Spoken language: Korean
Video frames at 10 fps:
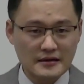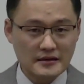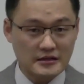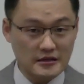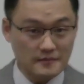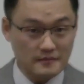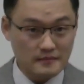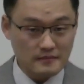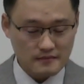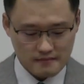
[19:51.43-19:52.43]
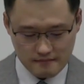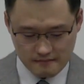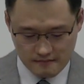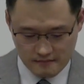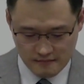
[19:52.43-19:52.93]
지금
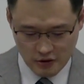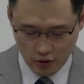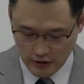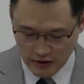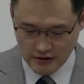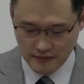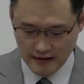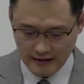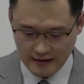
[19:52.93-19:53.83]
결론 내렸습니다.